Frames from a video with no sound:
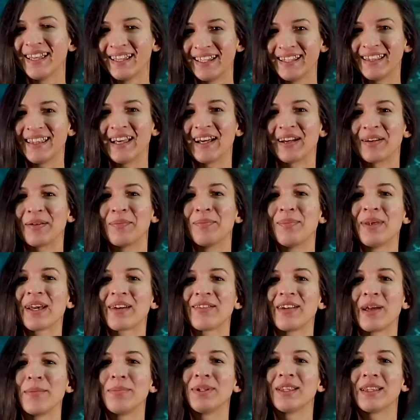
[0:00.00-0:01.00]
Итак,
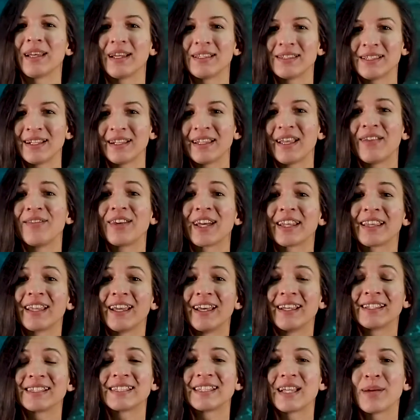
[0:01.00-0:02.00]
первый обитатель,
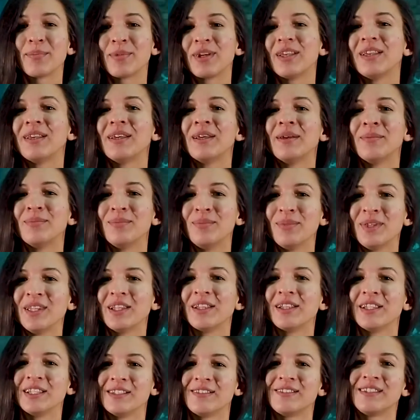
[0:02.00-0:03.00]
наверное, самый
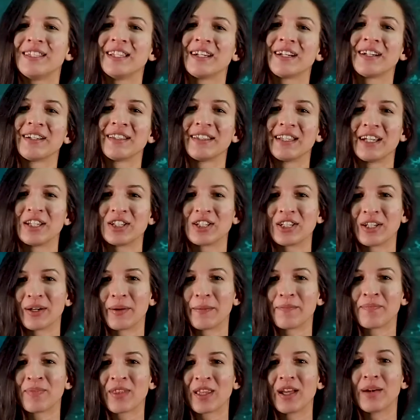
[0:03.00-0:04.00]
милый из всех наших
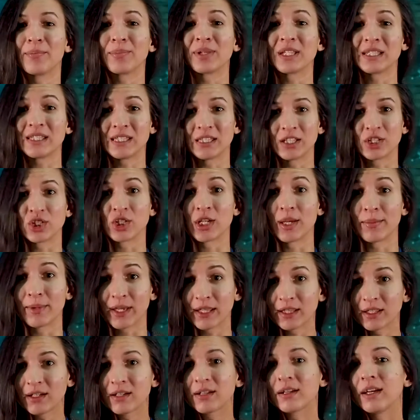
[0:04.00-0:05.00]
а, пластина
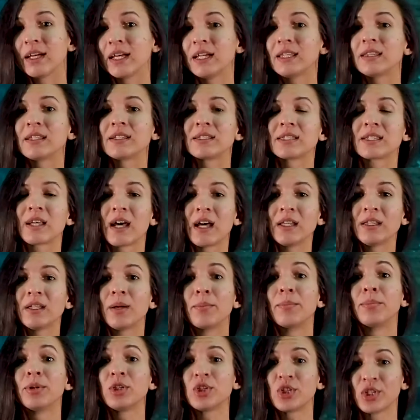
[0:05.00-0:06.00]
жаберных – это скат
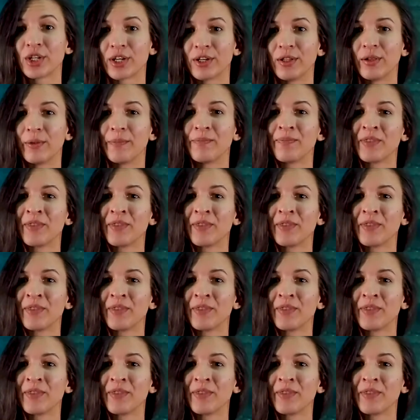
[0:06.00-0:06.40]
бочерыл.